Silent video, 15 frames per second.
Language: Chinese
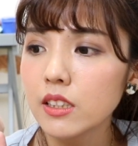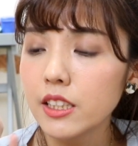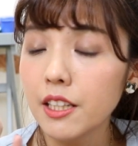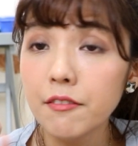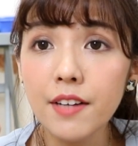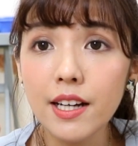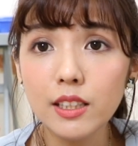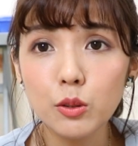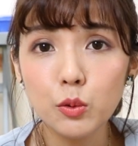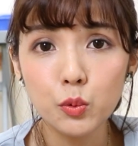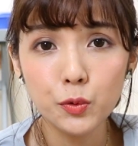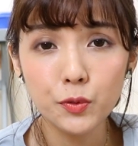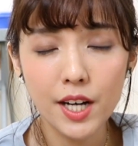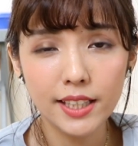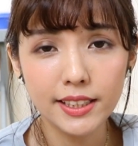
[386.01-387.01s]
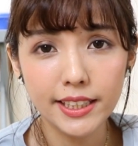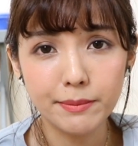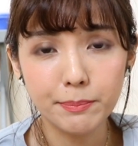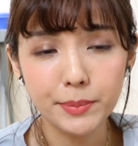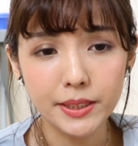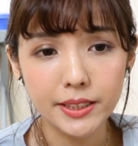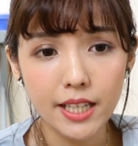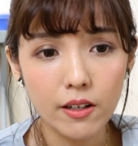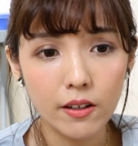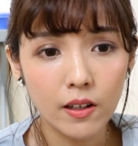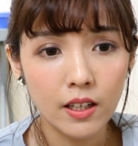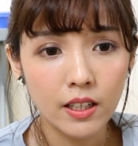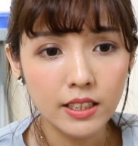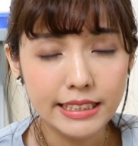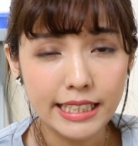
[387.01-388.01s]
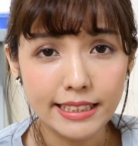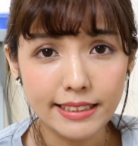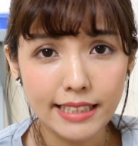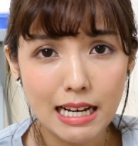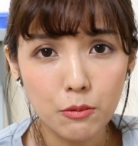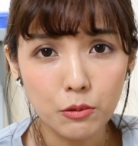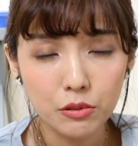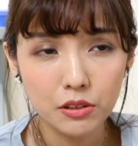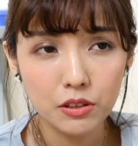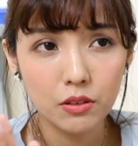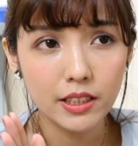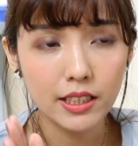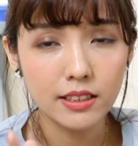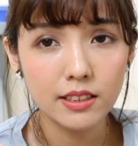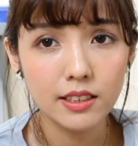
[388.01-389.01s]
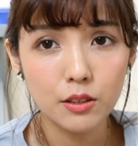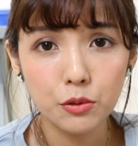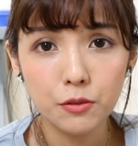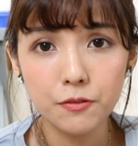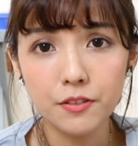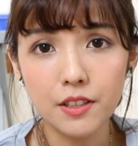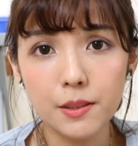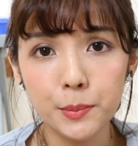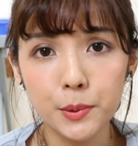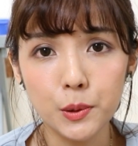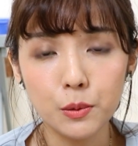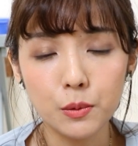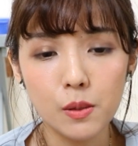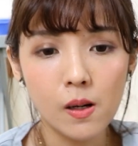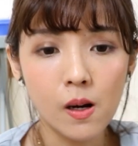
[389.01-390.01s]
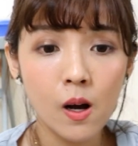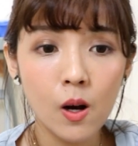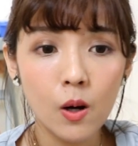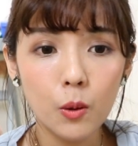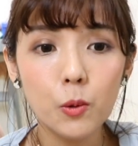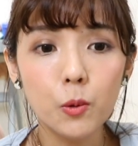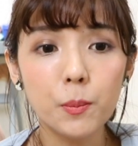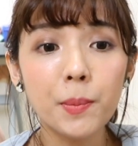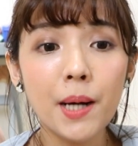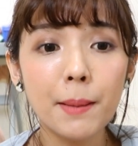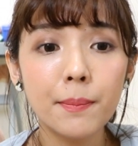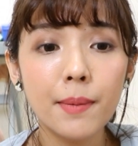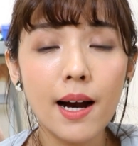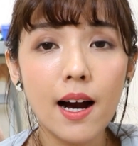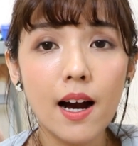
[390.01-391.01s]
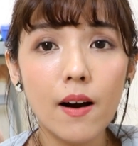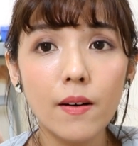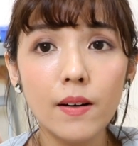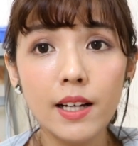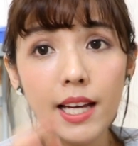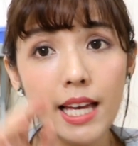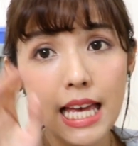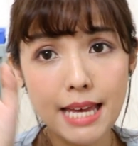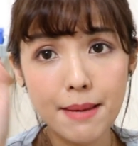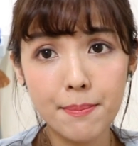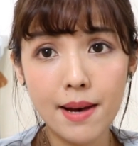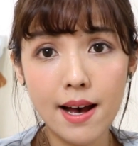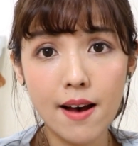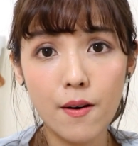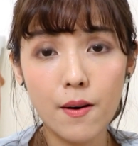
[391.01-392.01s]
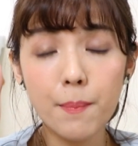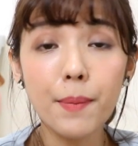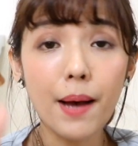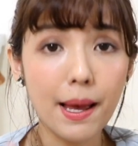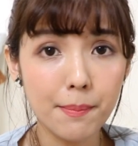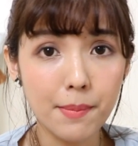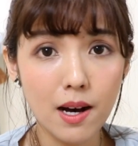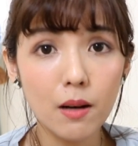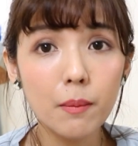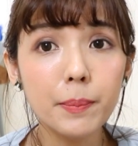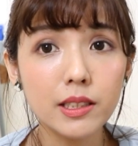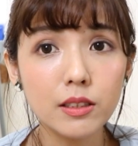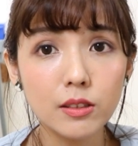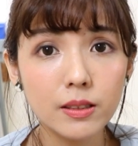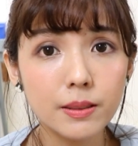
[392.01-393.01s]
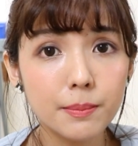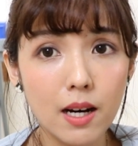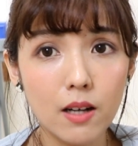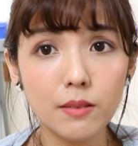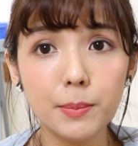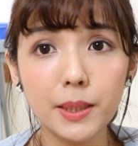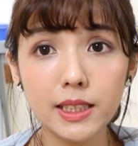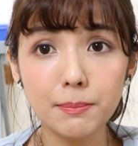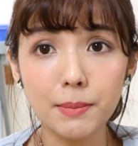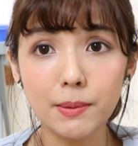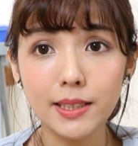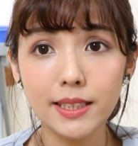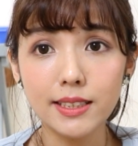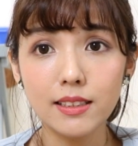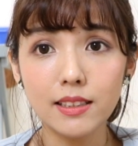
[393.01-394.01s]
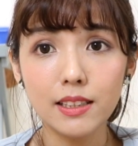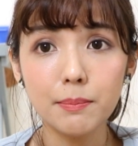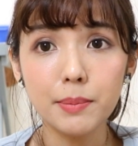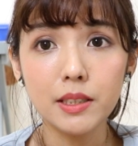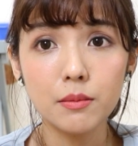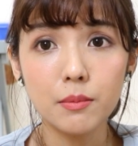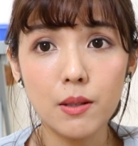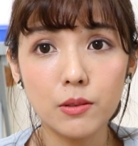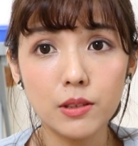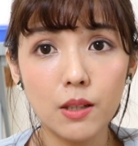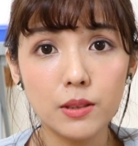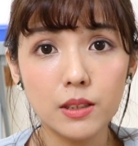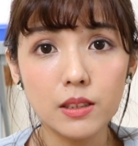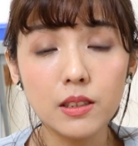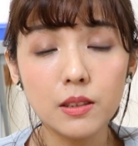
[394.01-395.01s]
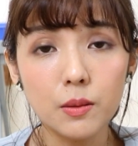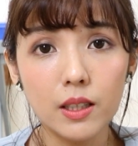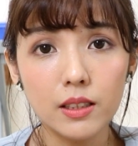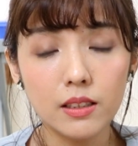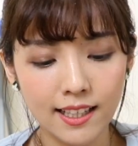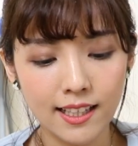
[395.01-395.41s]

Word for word: 研发的出发点比较简单，我是用颜色去分，比如说虎斑猫、黑猫、白猫、冰丝猫，冰丝猫在这里，冰丝猫我超级喜欢。